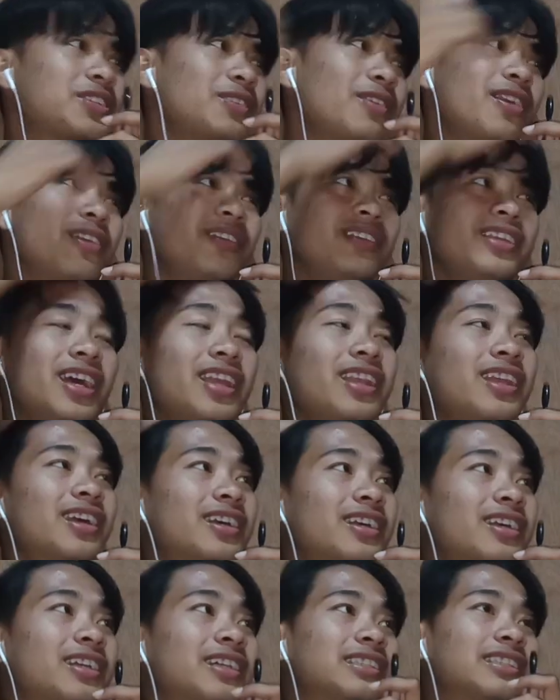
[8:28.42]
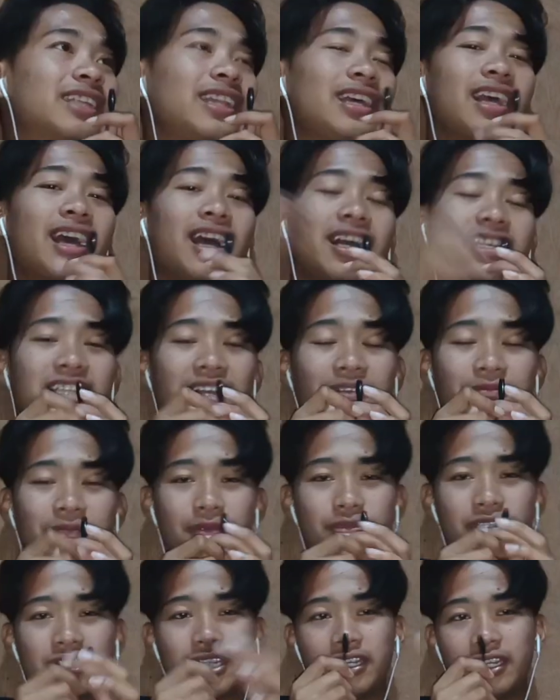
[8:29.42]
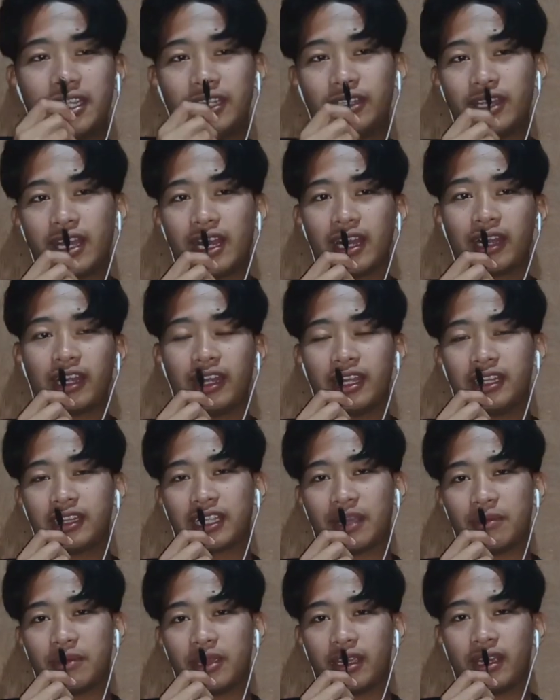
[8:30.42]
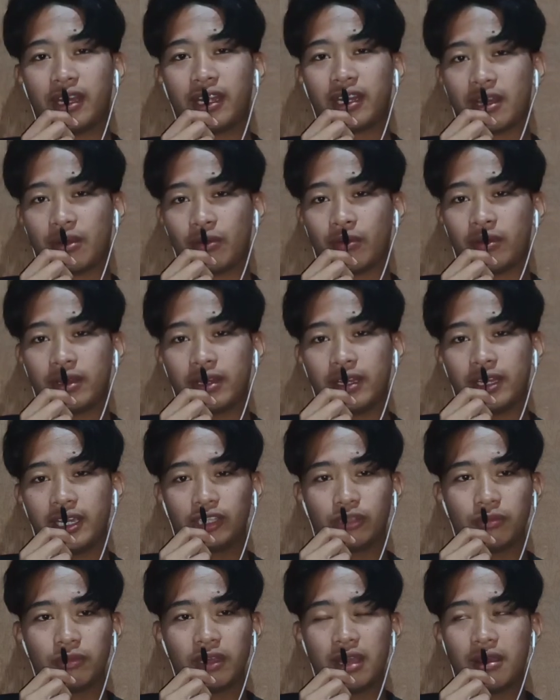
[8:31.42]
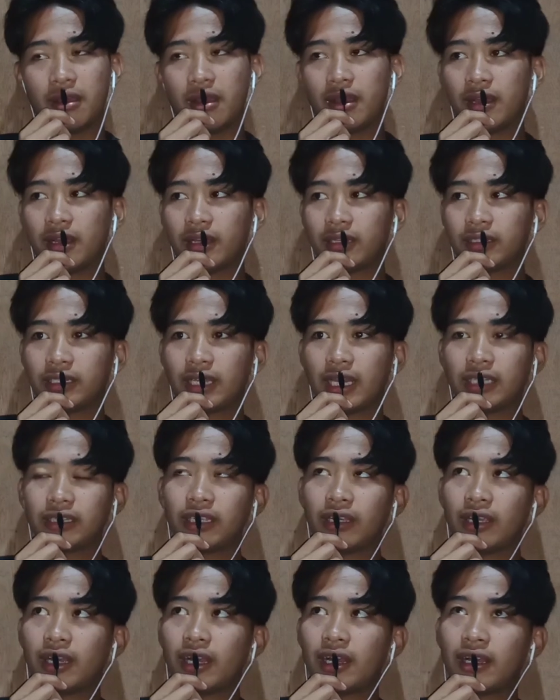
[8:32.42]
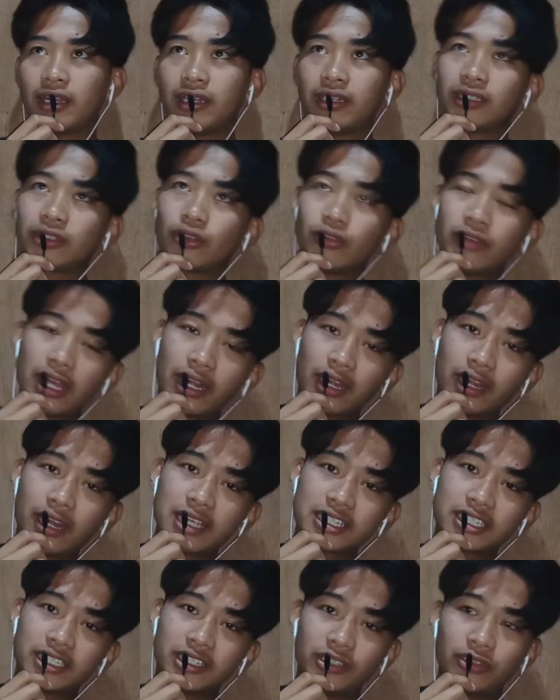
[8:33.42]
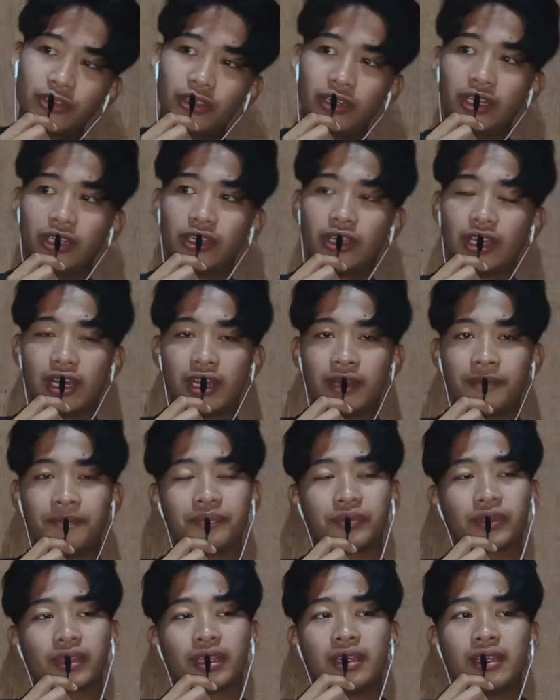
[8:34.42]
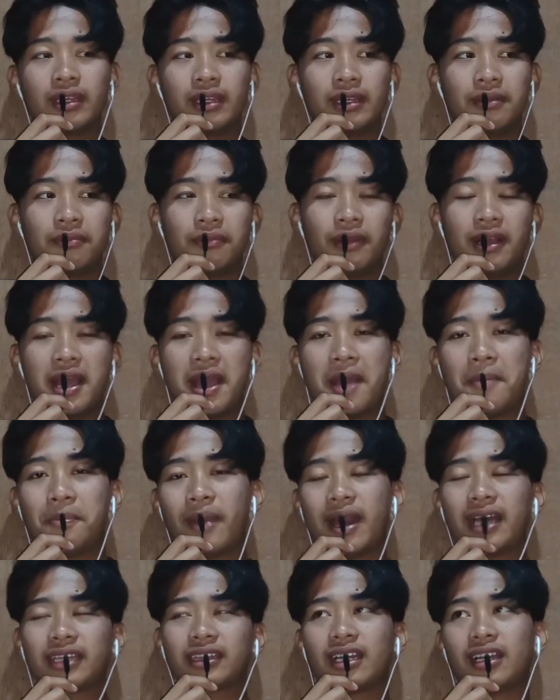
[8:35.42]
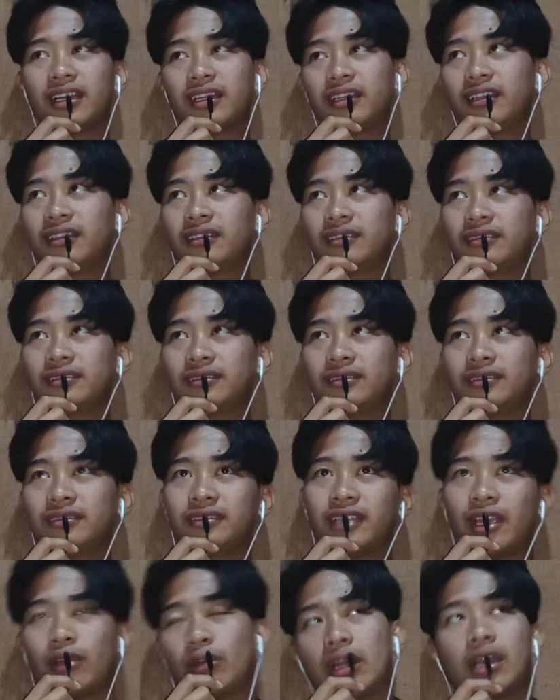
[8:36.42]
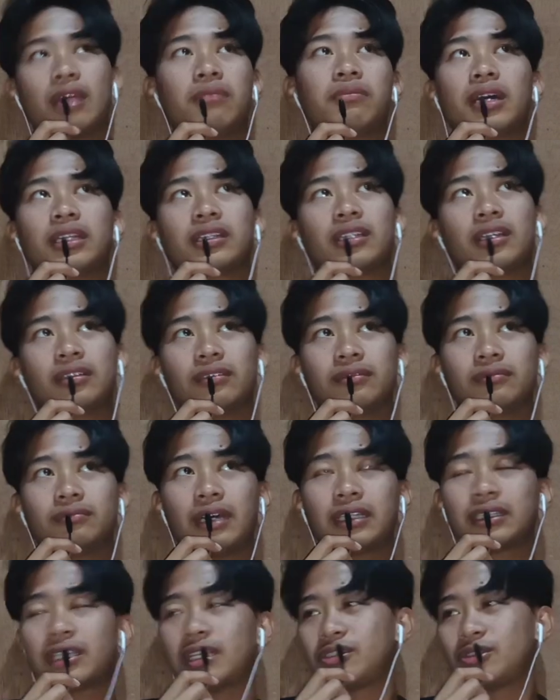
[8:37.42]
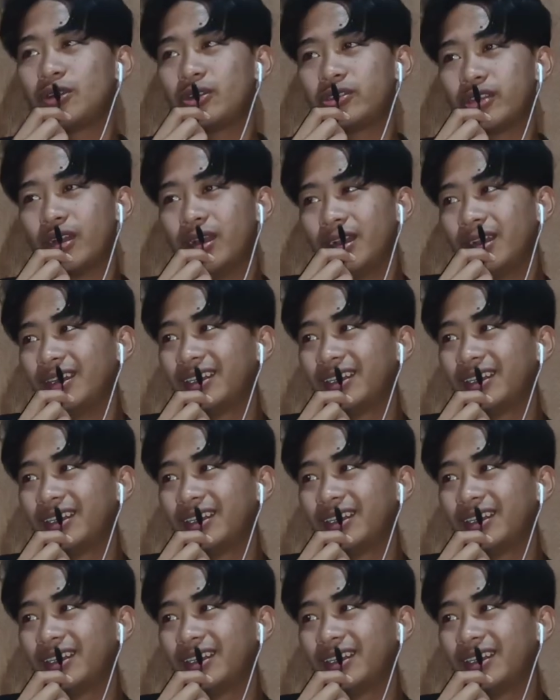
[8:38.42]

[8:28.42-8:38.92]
so, ako niyan talaga as ang memes na Nidia relate kami araw ito mga dating uh, kung naranasan nindo ni Nidia mga batang hindi ko aram batang bata Jojo